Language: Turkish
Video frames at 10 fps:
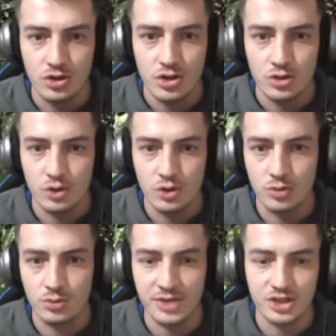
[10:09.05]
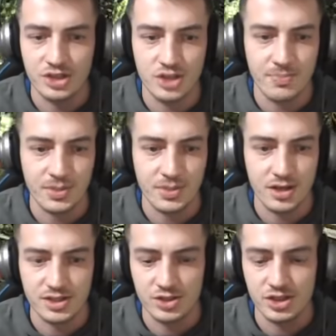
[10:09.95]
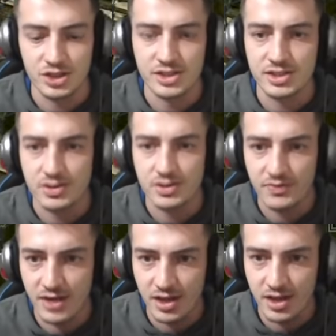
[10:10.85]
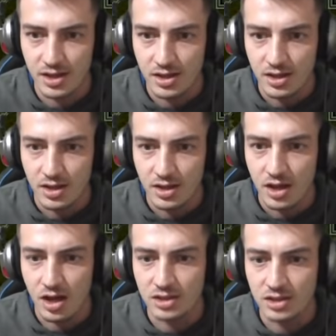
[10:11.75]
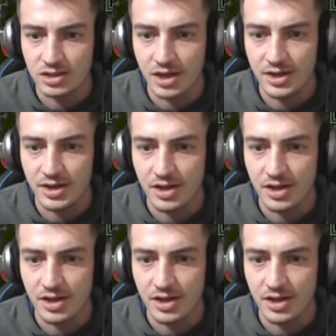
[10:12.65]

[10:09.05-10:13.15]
Şöyle bunu bırakacağım. Kazanacağız ve 6 tane